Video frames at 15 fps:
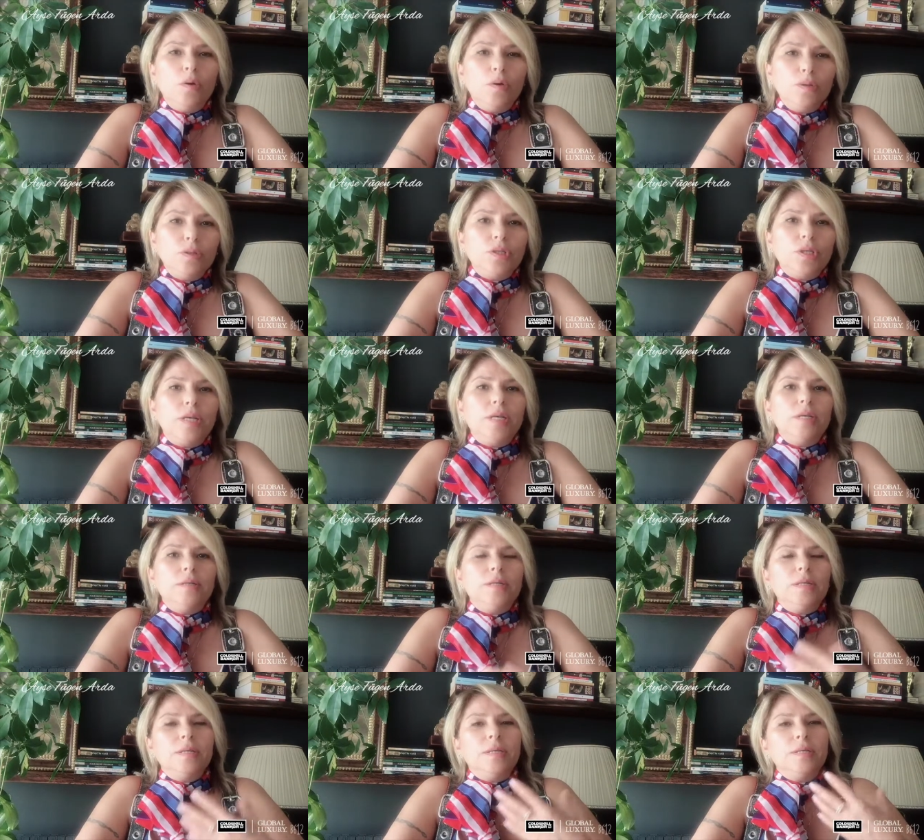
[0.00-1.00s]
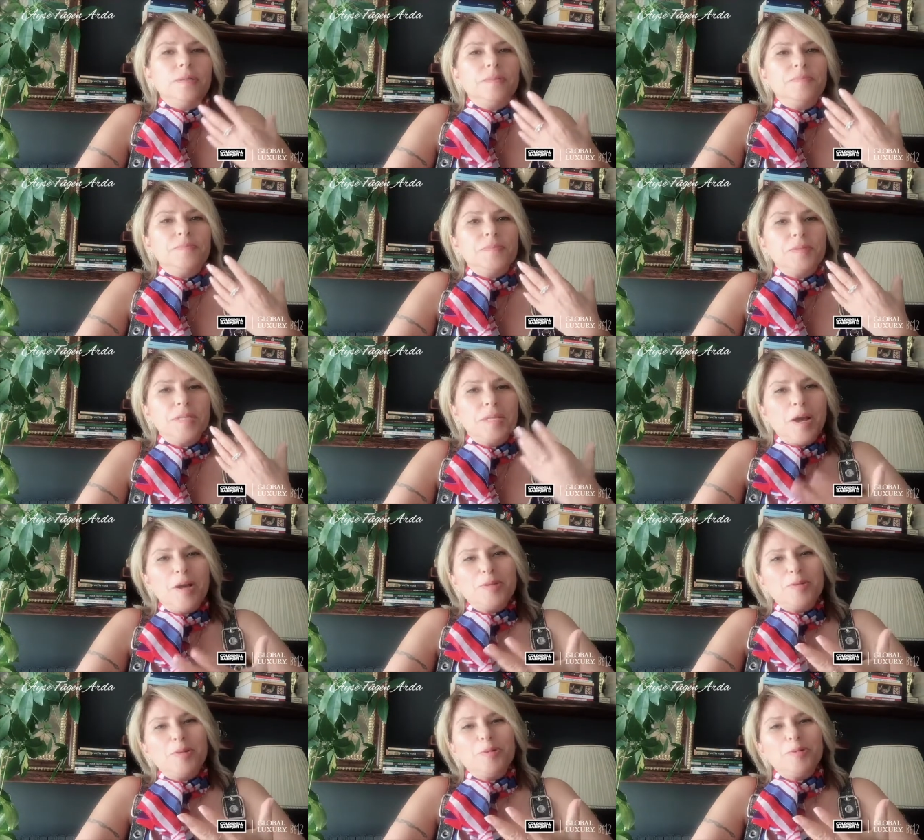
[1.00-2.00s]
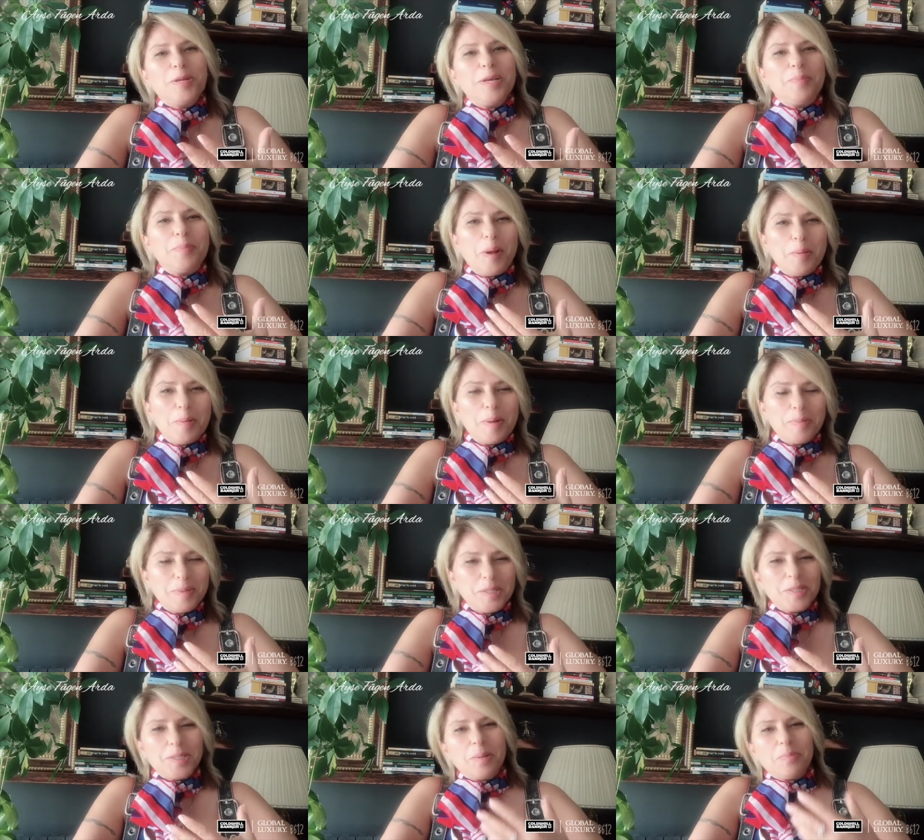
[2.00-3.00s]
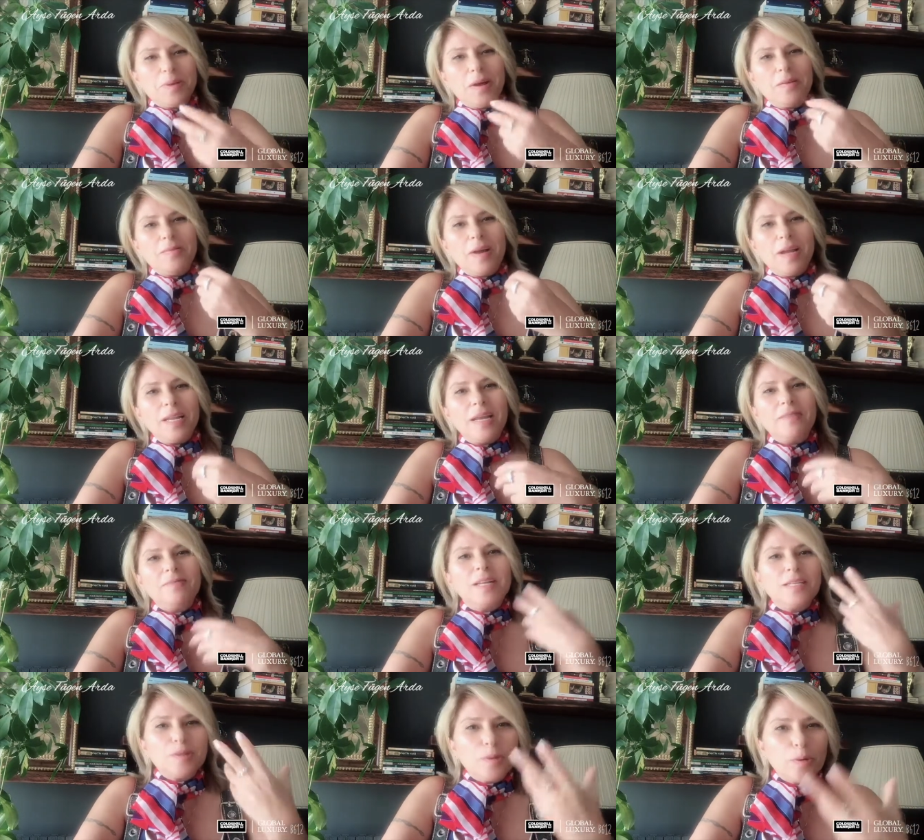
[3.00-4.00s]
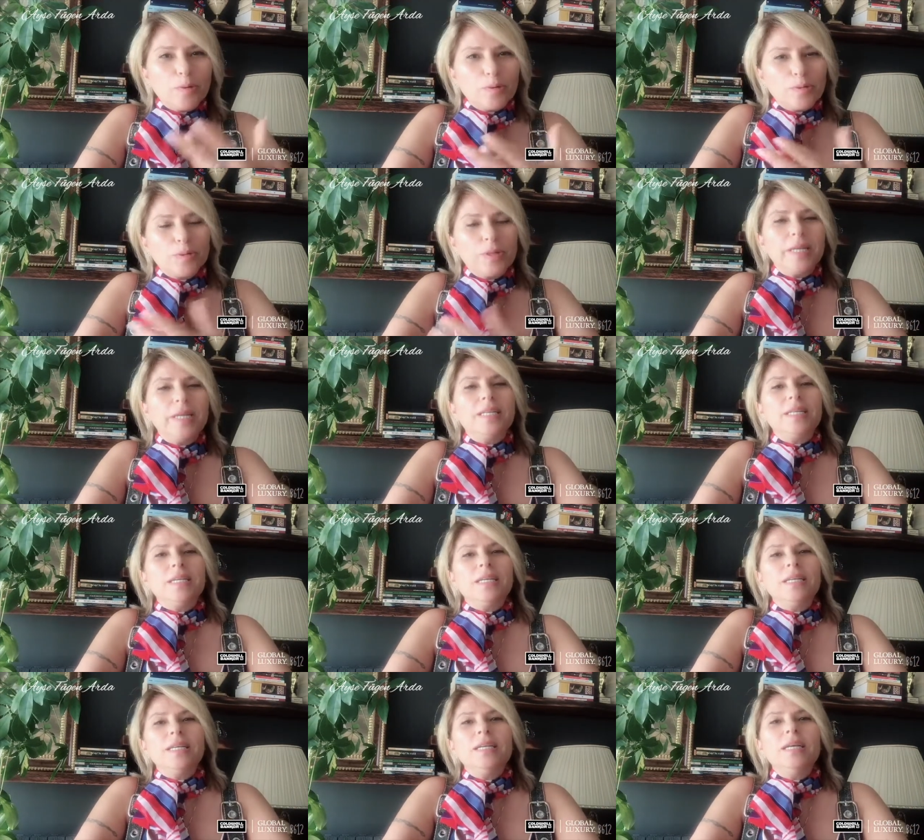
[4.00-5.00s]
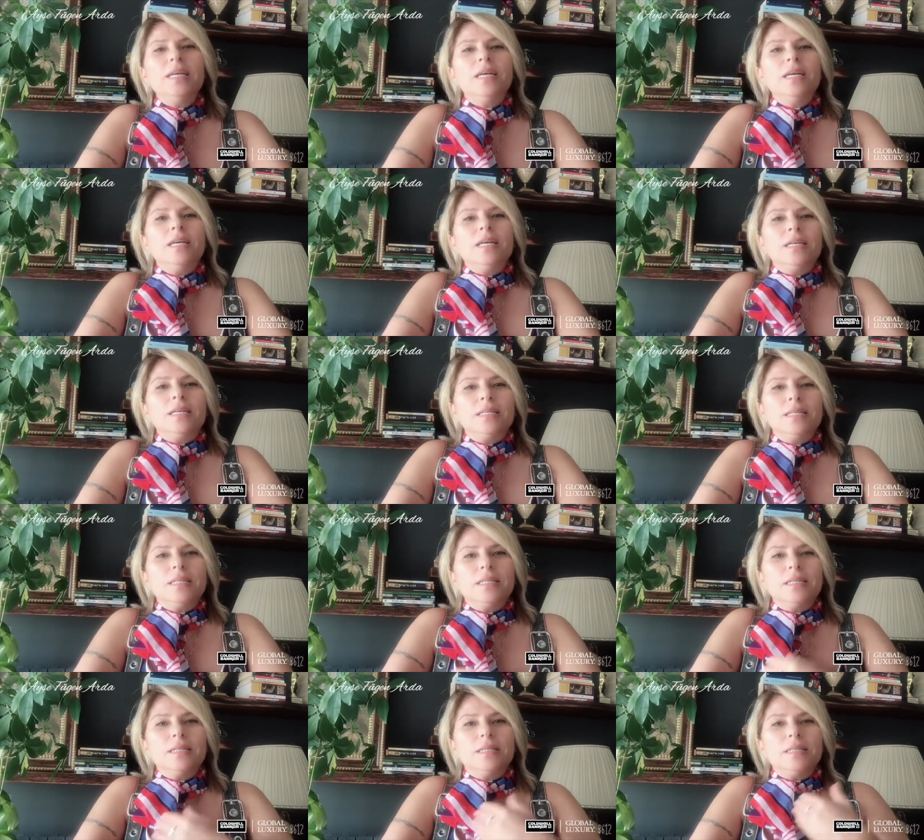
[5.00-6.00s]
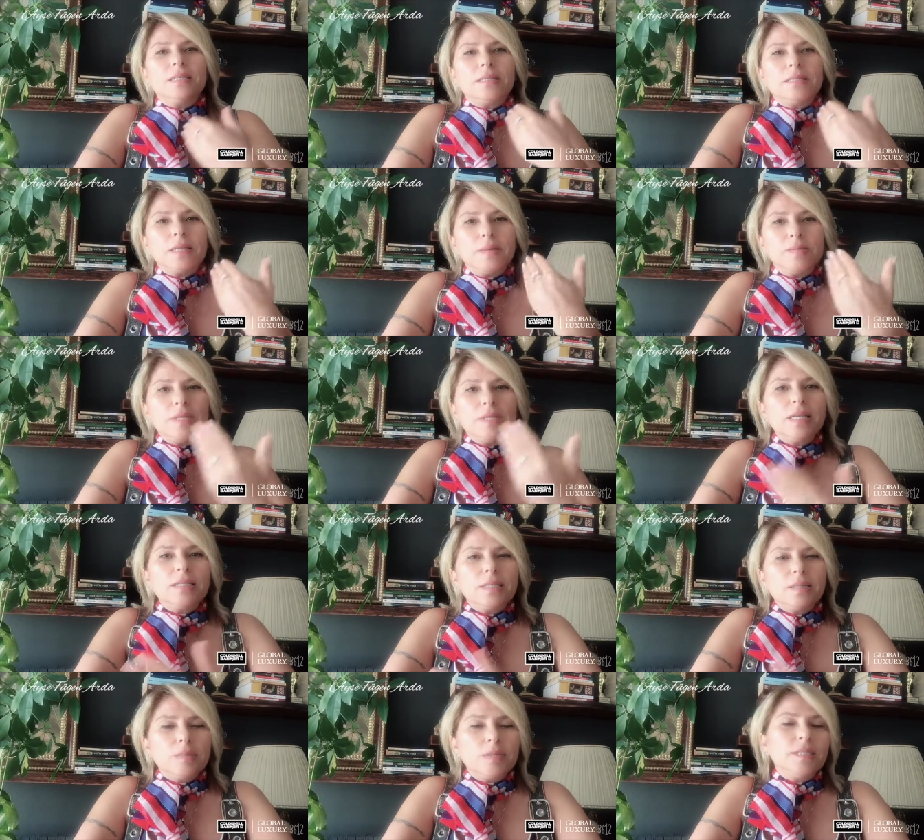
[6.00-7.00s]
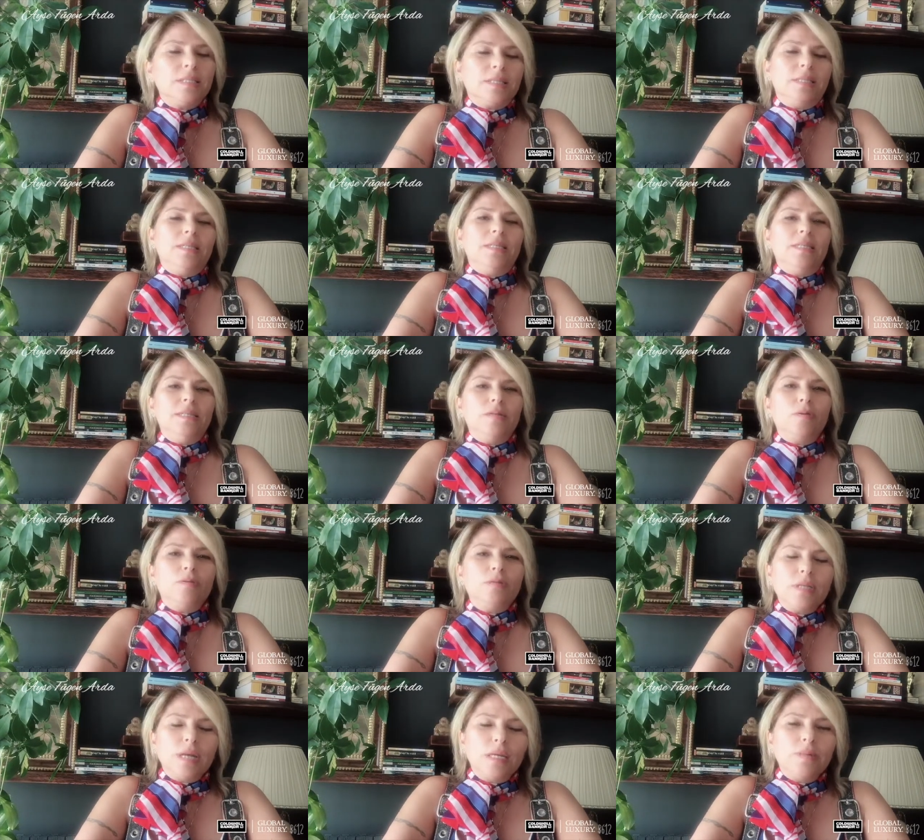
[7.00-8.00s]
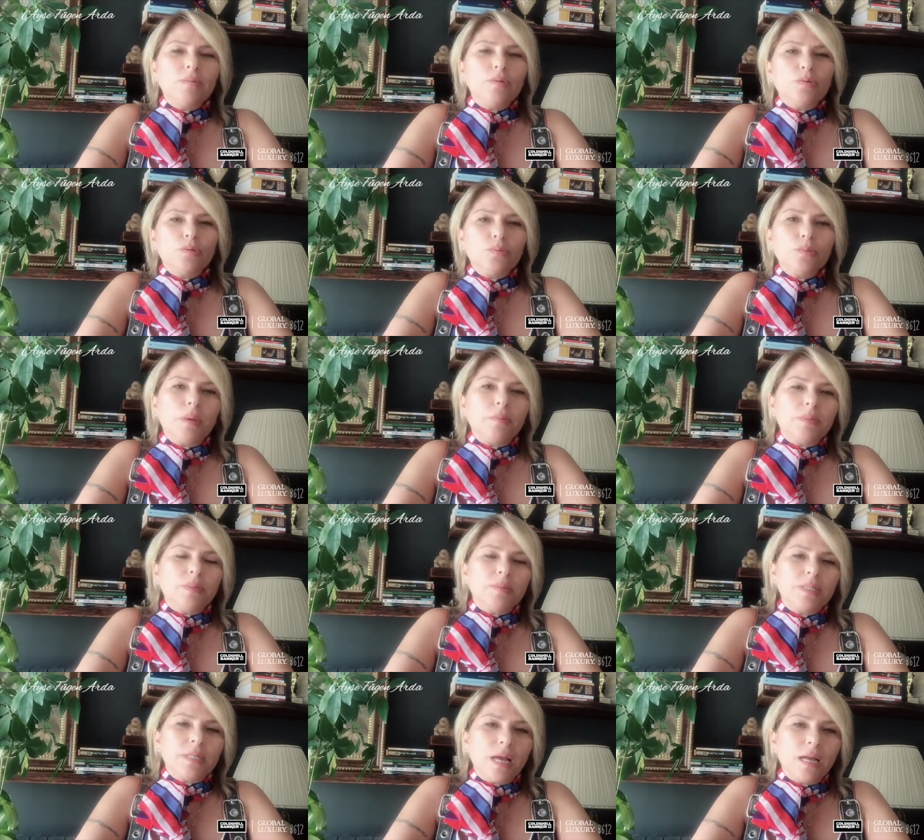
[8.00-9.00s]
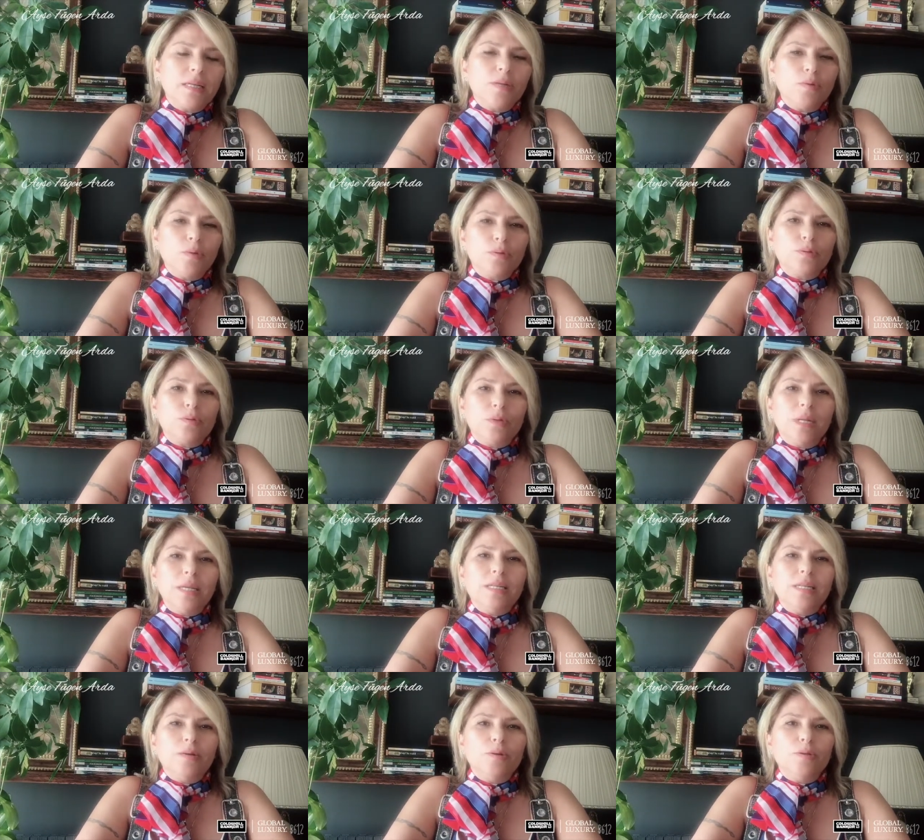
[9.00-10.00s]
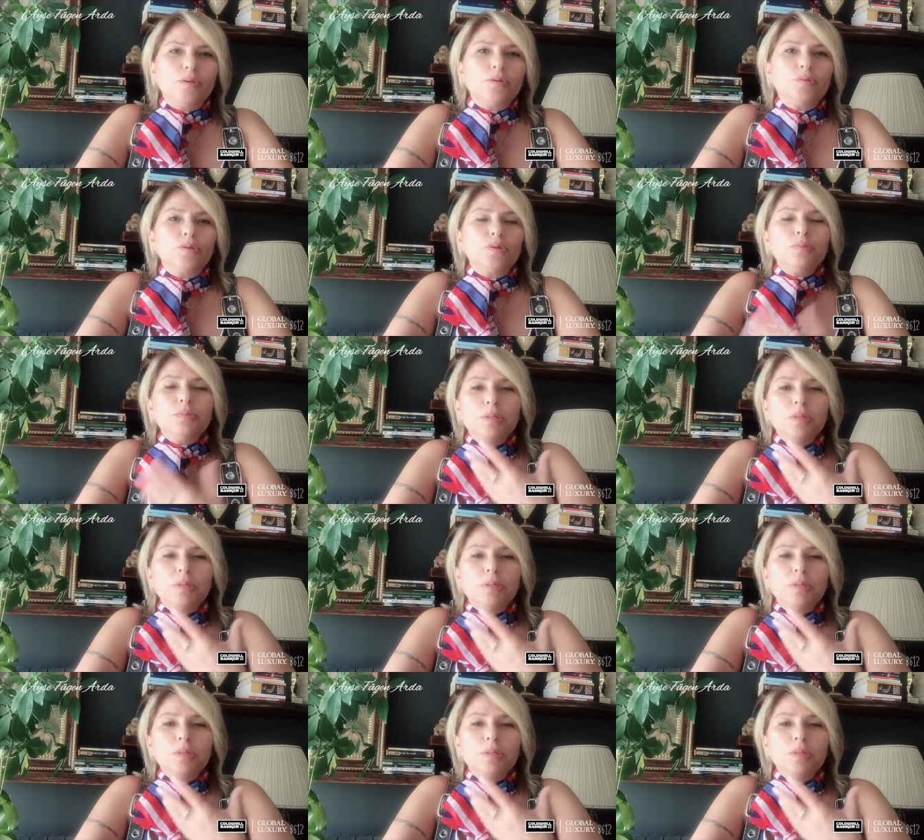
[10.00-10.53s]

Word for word: önce e, yine aynı konuya parmak basacağım daha evvel evlerin kokusuyla ilgili e, temsil ettiğimiz, e, gösterdiğimiz, sunum yaptığımız yerlerin kokusuyla ilgili konuşmuştum.